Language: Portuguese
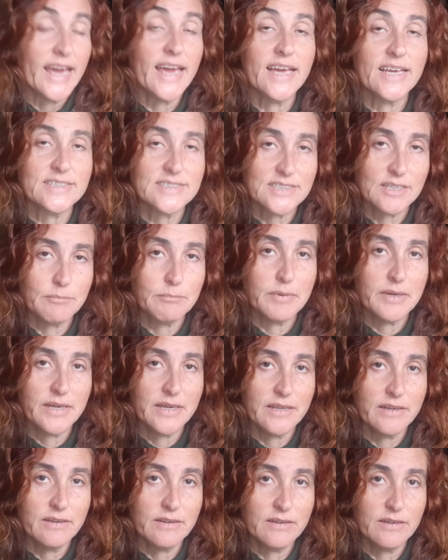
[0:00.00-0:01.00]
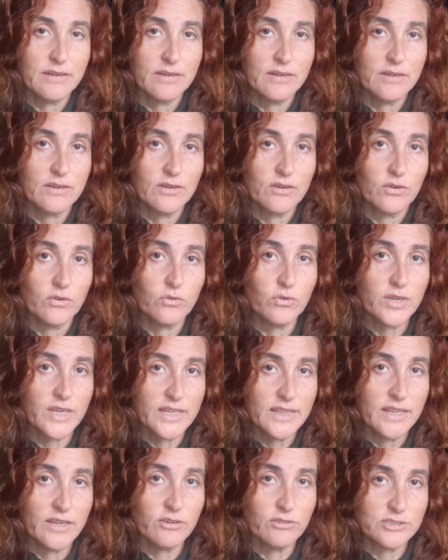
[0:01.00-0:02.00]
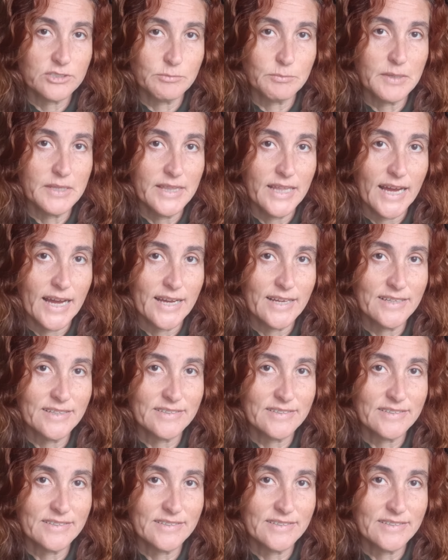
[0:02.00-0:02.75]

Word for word: receber o que Deus me dá,